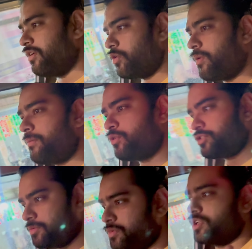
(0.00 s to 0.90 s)
मैं आपको
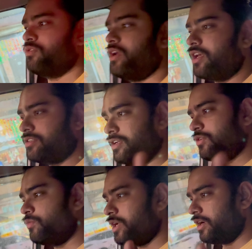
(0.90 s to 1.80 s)
शिप कर दूँ यहाँ से
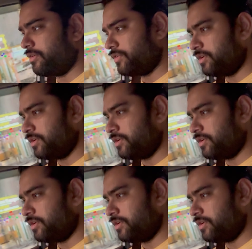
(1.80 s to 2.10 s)
घूमनेटा